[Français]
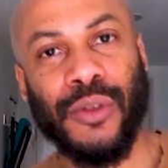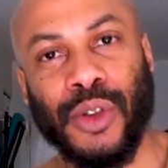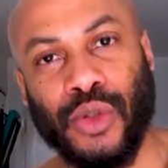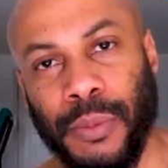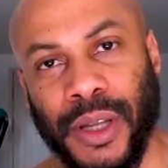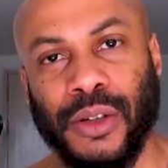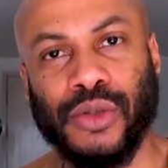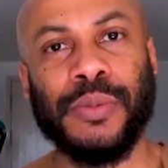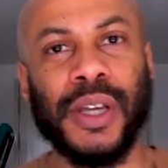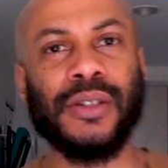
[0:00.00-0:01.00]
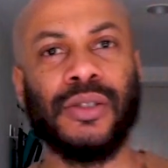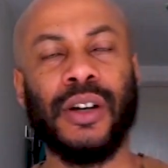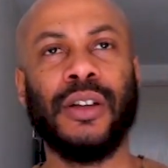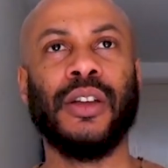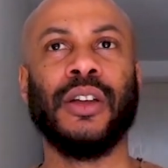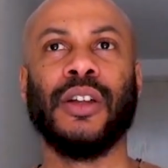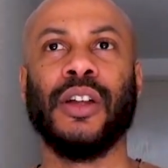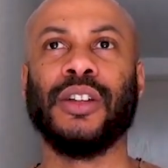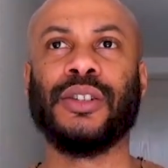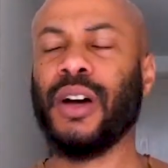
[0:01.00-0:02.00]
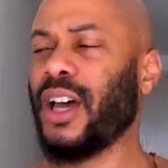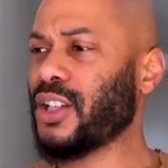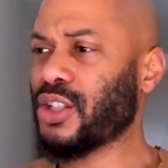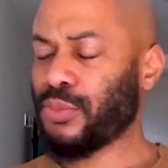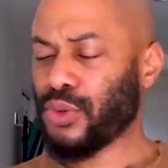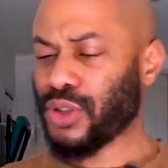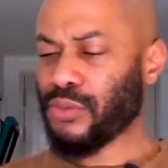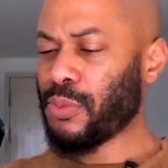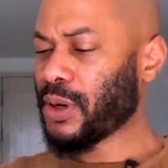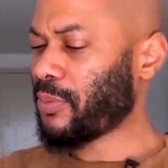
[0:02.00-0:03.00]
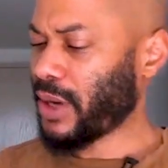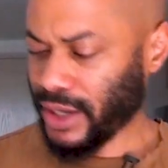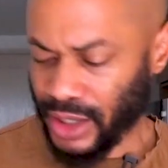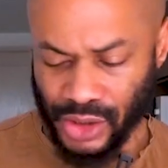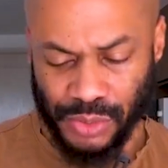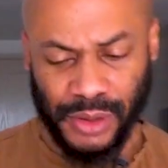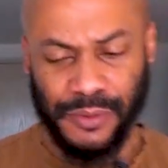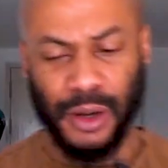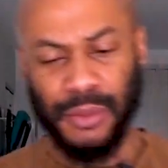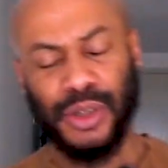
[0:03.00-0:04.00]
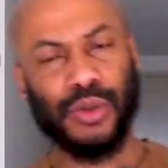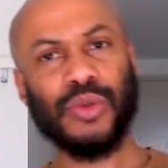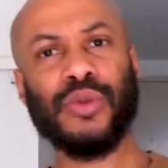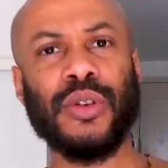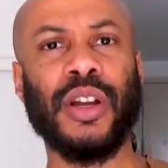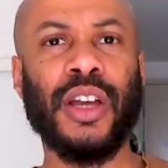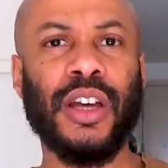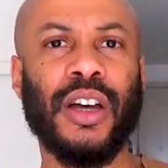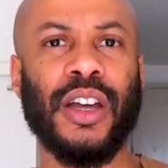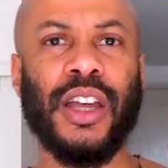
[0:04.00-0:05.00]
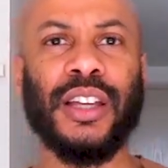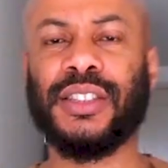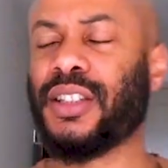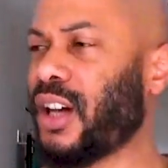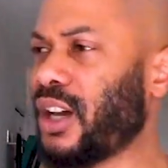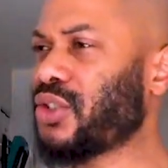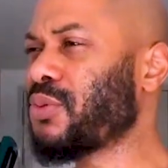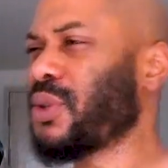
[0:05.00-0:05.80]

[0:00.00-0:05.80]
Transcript: envie de tomber dans son piège tu vois. Elle dit ouais j'ai besoin de me préparer, j'ai besoin de faire mes ongles, euh, etc. J'ai